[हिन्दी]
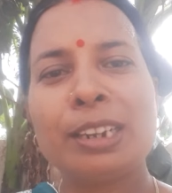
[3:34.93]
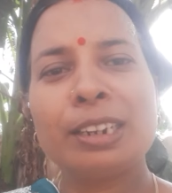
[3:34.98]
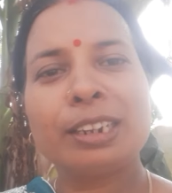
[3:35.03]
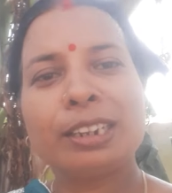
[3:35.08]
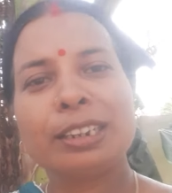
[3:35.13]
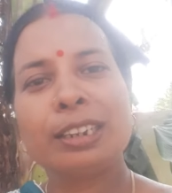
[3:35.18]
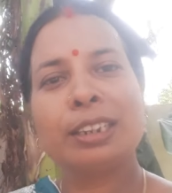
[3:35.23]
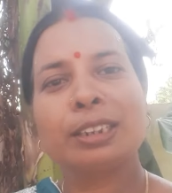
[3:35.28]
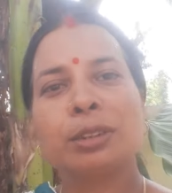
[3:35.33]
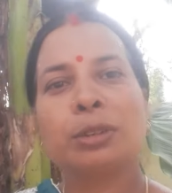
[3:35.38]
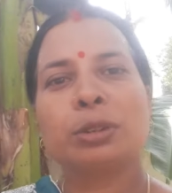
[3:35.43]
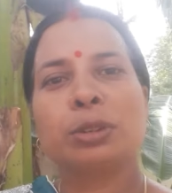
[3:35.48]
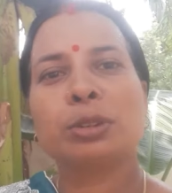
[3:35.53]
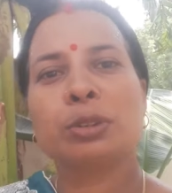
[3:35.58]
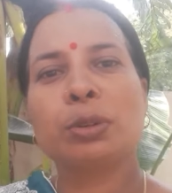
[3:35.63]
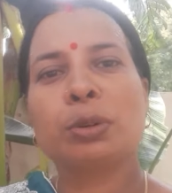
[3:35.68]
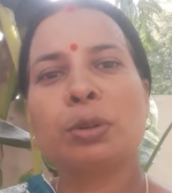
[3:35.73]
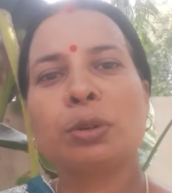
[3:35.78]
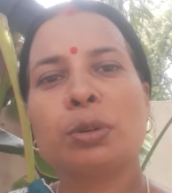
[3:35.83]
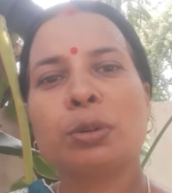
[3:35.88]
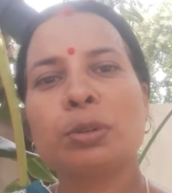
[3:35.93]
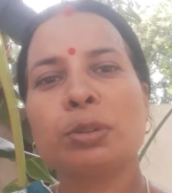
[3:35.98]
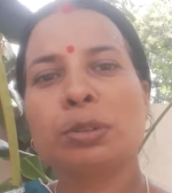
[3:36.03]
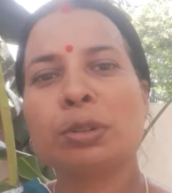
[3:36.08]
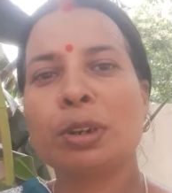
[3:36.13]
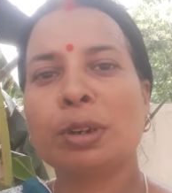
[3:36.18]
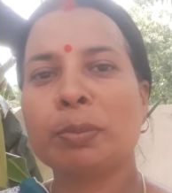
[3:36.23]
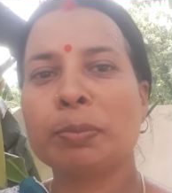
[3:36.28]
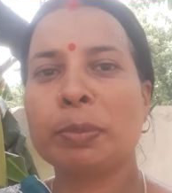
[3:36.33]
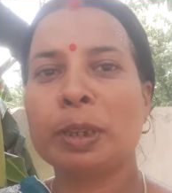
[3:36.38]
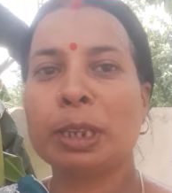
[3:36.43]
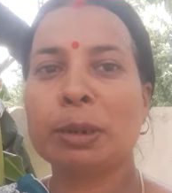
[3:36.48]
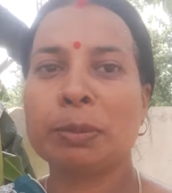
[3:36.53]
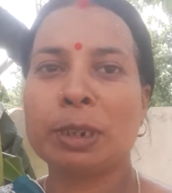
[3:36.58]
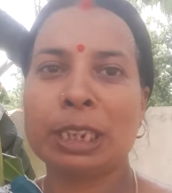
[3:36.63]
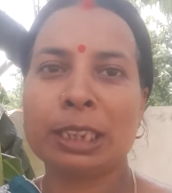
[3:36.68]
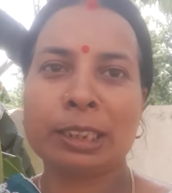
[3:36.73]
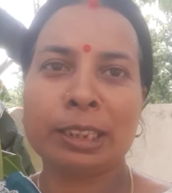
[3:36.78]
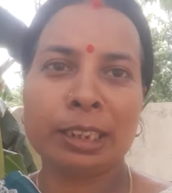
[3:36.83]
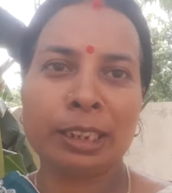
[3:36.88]
ठीक है दोस्तों तो हम फिर
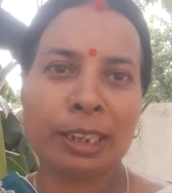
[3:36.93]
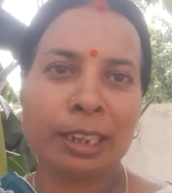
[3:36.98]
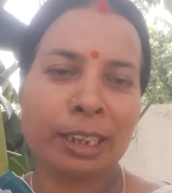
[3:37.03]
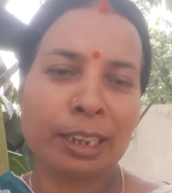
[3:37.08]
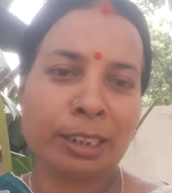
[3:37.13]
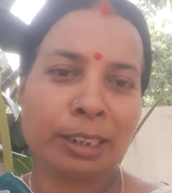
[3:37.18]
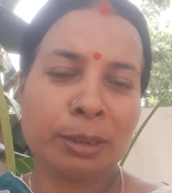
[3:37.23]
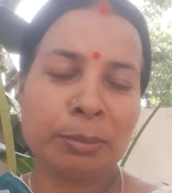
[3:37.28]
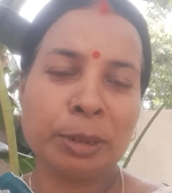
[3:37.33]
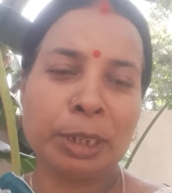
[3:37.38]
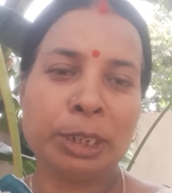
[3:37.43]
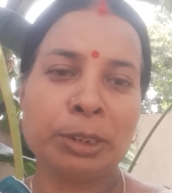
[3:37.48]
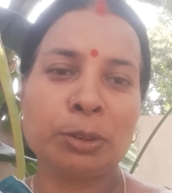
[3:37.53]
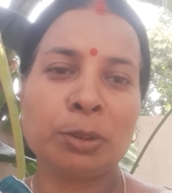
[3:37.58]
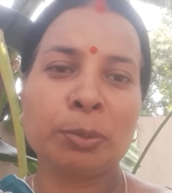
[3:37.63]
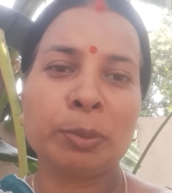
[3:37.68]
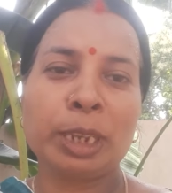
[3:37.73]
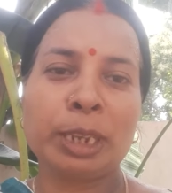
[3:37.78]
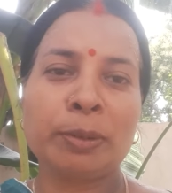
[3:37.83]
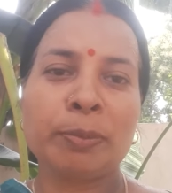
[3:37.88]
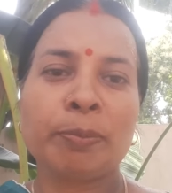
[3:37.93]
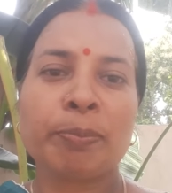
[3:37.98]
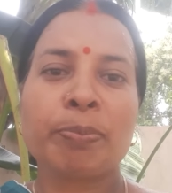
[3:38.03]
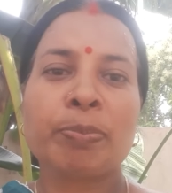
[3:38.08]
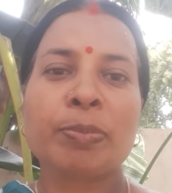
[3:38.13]
मिलते हैं अगली वीडियो में